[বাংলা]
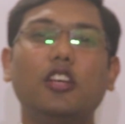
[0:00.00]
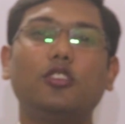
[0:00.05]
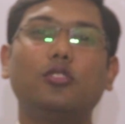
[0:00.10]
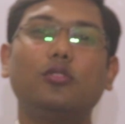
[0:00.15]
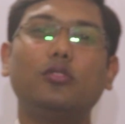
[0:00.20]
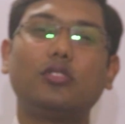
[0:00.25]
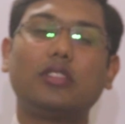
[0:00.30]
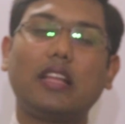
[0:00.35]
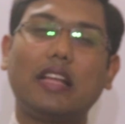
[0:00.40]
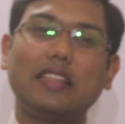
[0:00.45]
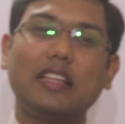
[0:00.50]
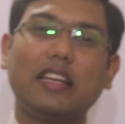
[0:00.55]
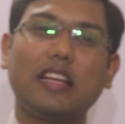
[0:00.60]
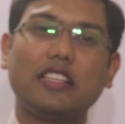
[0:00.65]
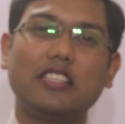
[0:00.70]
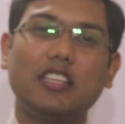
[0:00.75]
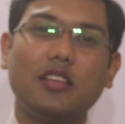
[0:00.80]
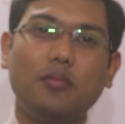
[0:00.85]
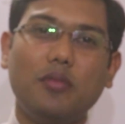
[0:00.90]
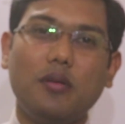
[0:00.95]
শুধু তাদের
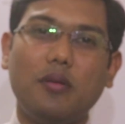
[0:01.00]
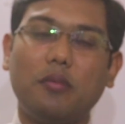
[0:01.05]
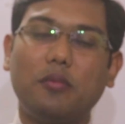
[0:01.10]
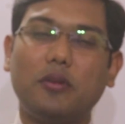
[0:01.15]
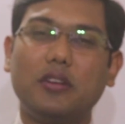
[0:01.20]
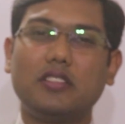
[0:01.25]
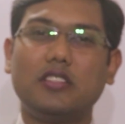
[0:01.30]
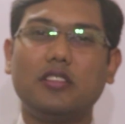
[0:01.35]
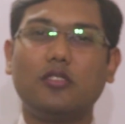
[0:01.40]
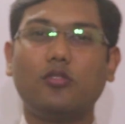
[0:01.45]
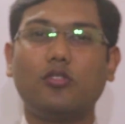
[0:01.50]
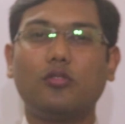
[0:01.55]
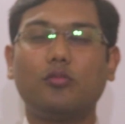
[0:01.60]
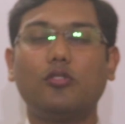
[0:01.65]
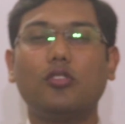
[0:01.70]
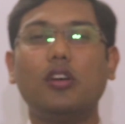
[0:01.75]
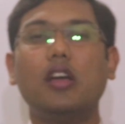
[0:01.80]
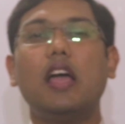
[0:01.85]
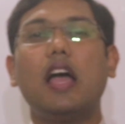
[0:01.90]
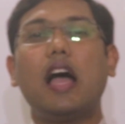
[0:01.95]
কাছে বিমা পলিসি করব
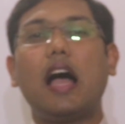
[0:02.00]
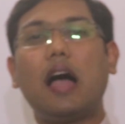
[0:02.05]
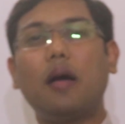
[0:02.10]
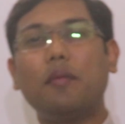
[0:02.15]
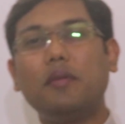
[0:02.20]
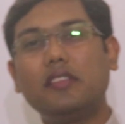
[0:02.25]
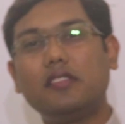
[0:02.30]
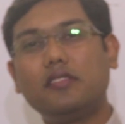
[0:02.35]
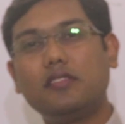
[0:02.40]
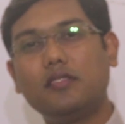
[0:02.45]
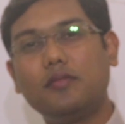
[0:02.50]
আমি